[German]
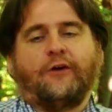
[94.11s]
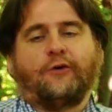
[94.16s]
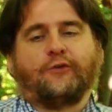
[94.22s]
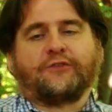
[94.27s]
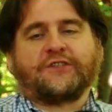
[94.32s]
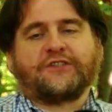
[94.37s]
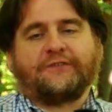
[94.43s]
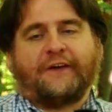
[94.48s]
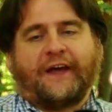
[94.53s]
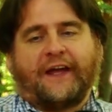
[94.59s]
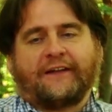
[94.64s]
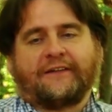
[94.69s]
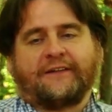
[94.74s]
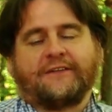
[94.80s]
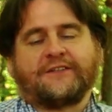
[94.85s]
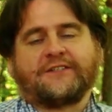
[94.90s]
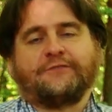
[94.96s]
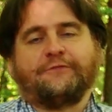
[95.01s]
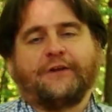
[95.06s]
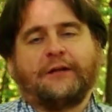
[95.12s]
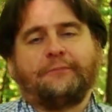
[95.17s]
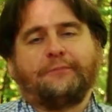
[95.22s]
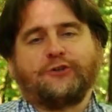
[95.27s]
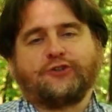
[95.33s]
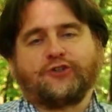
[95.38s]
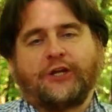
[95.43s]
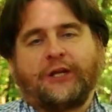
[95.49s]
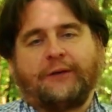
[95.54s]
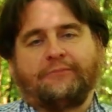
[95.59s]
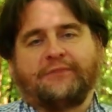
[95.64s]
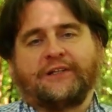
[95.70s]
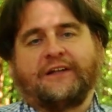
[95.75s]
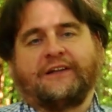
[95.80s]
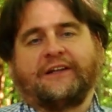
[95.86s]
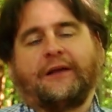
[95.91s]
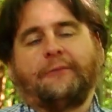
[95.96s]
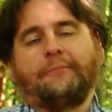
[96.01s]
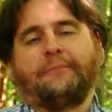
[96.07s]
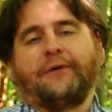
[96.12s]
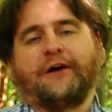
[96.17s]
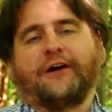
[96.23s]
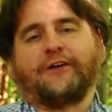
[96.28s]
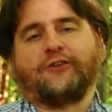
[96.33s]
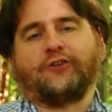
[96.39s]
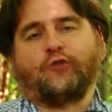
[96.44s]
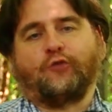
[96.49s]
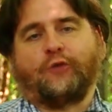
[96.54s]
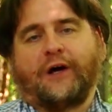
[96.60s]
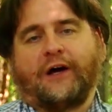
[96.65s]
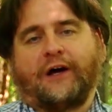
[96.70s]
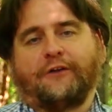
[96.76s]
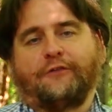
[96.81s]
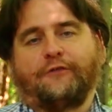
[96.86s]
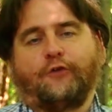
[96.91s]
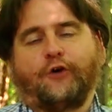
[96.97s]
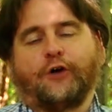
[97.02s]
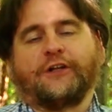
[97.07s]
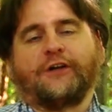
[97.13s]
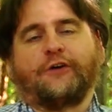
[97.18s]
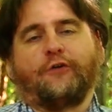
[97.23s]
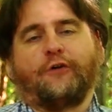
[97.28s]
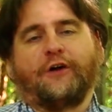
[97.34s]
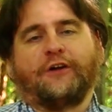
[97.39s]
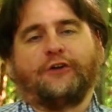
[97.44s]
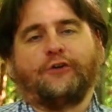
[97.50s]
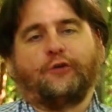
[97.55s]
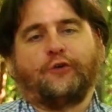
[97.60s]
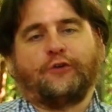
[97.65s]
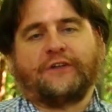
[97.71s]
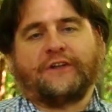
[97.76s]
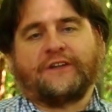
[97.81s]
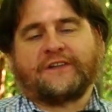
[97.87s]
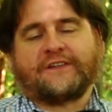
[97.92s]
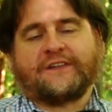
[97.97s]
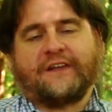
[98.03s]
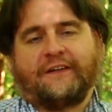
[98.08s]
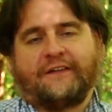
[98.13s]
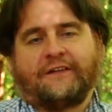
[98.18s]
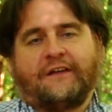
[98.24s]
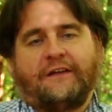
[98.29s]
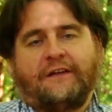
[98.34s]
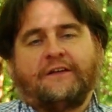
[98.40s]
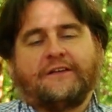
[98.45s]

Und zweitens, wenn bestimmte Temperaturanforderungen nötig sind,